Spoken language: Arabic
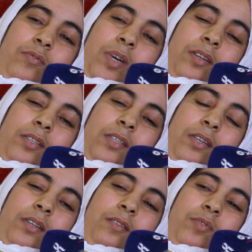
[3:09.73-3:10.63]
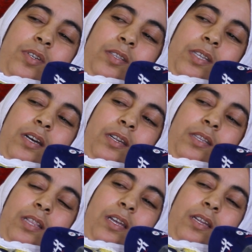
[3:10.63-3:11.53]
وعيطت عليه مشات
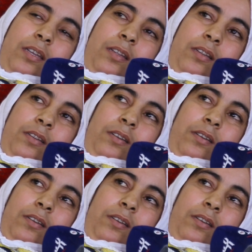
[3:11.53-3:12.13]
تعرض لها هي